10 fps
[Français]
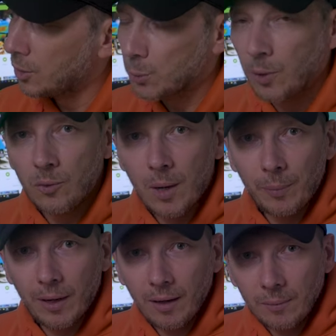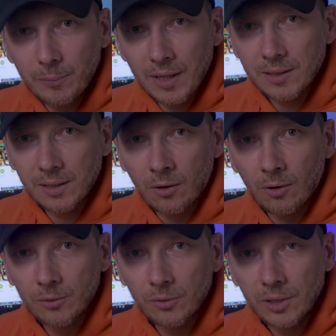Je ne me vois pas partir
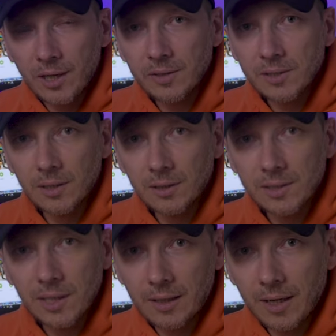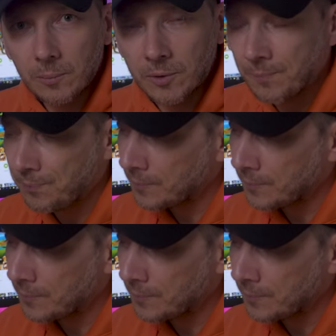en randonnée avec ça, ça clairement.